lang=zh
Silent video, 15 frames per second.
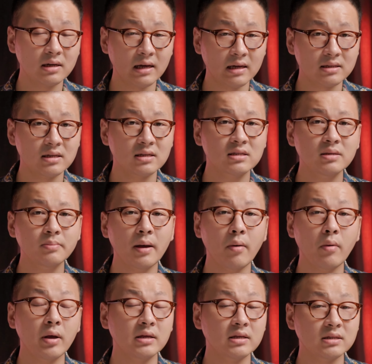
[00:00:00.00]
两千四百
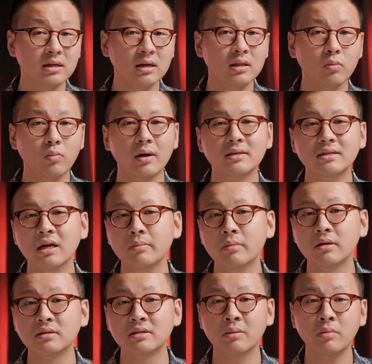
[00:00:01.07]
万以上的玩家
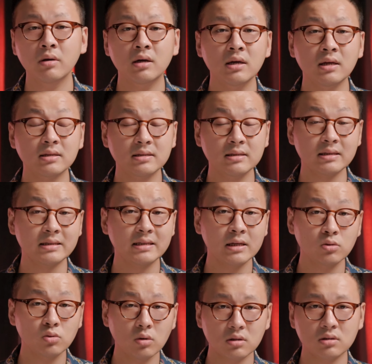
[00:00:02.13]
们，咱们可以自己
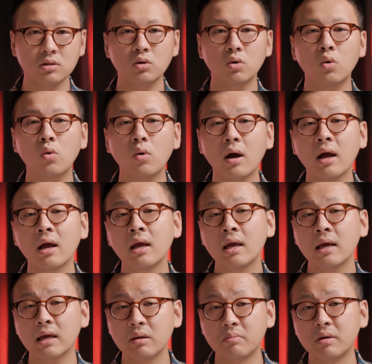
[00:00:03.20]
先做一次优化，
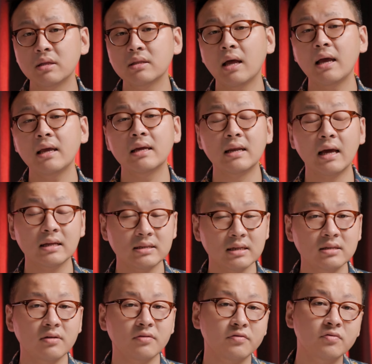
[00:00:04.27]
给平台也来
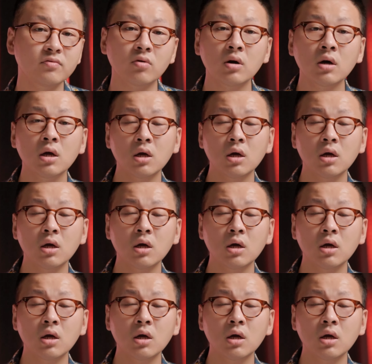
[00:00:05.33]
减减负。